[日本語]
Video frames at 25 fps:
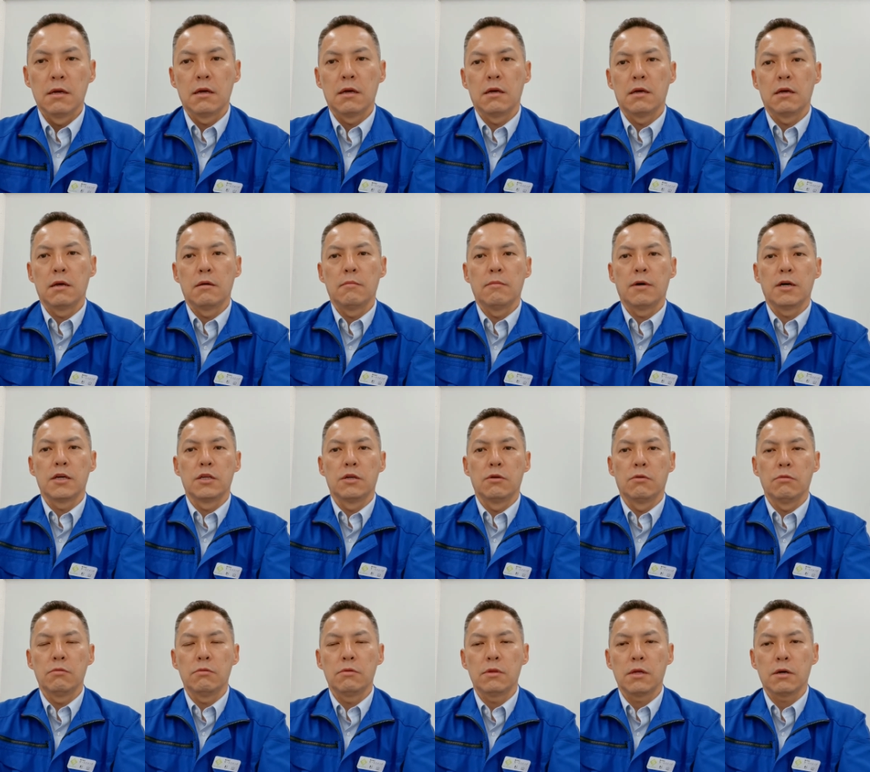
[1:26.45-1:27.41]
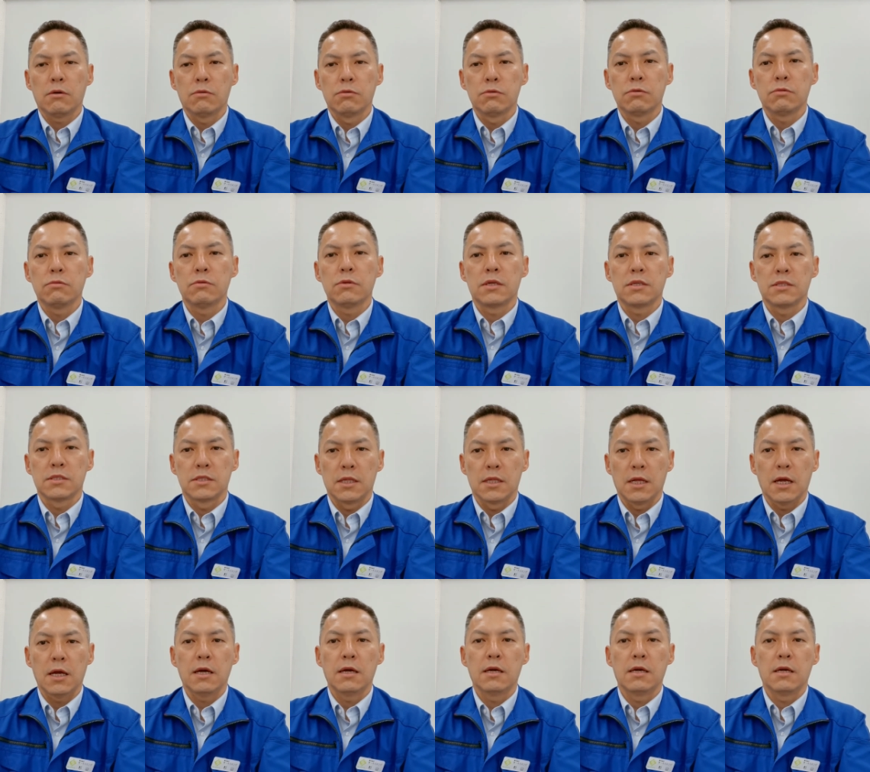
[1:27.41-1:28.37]
えーまあ、いろんなことをです
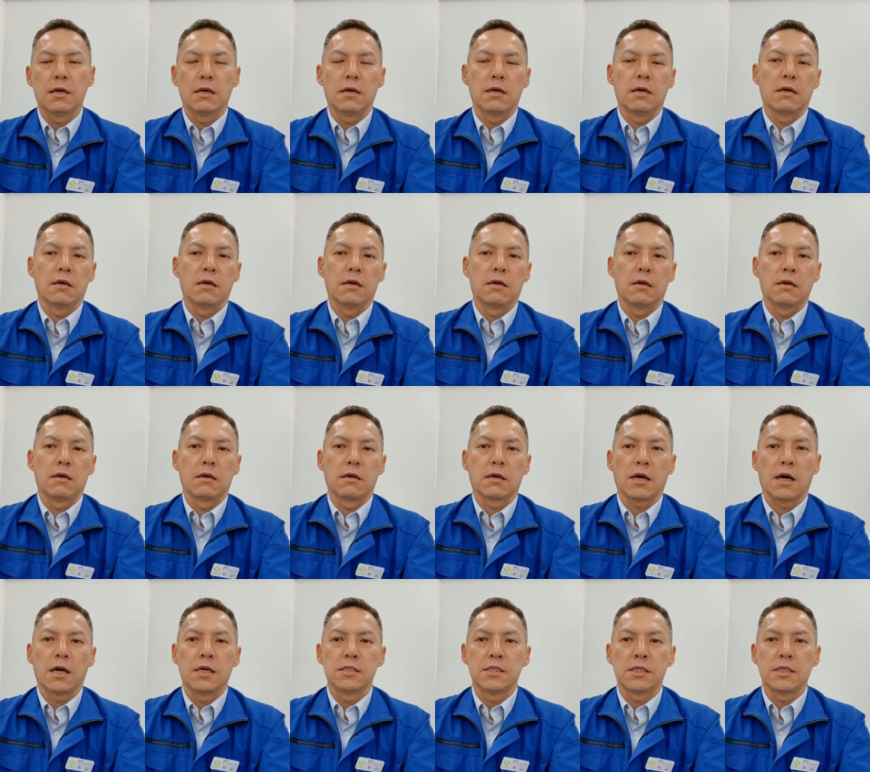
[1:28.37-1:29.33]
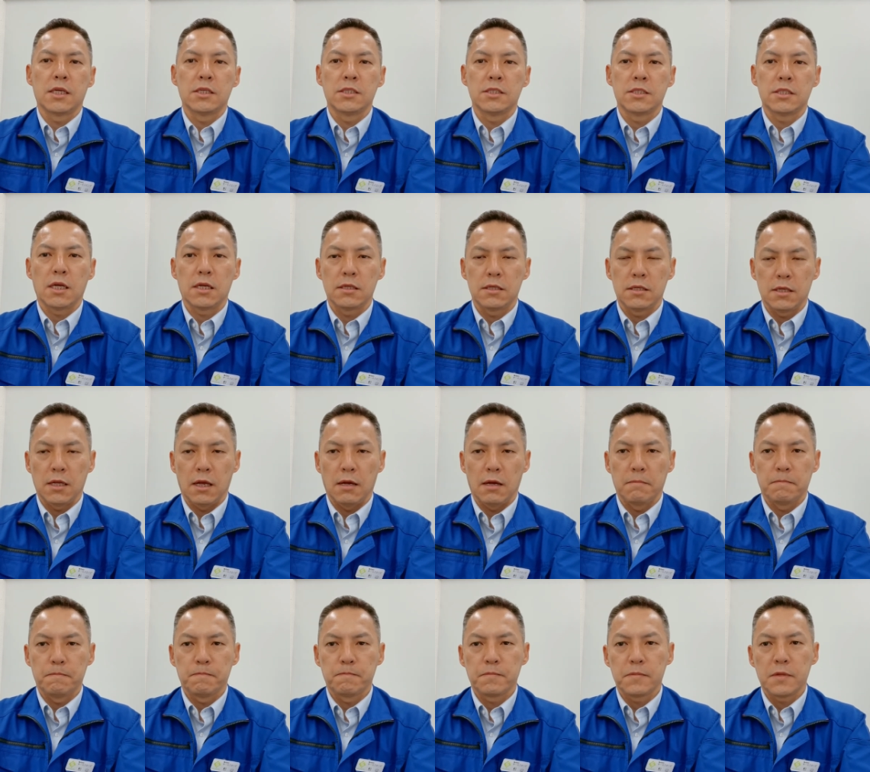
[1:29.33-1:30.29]
ね、え改善していっ
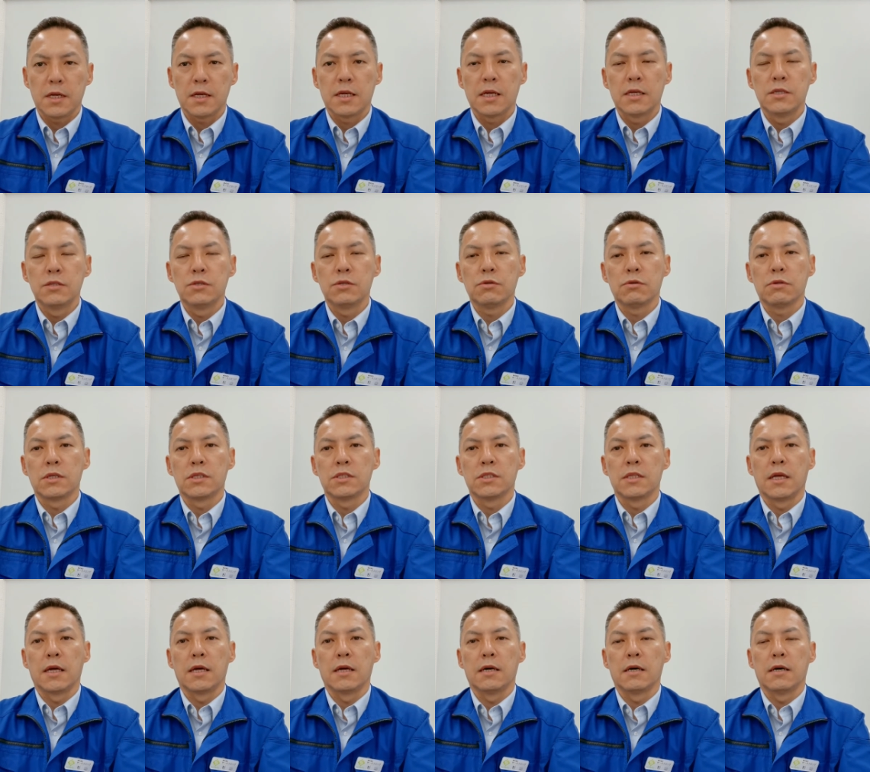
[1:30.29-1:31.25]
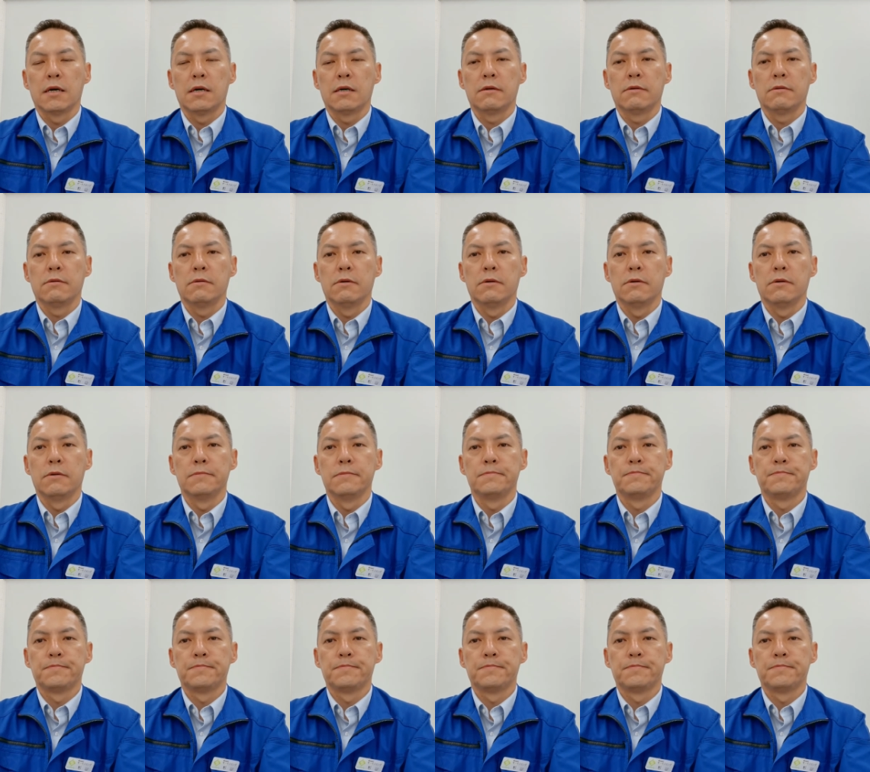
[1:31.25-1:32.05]
てで現状ですねあの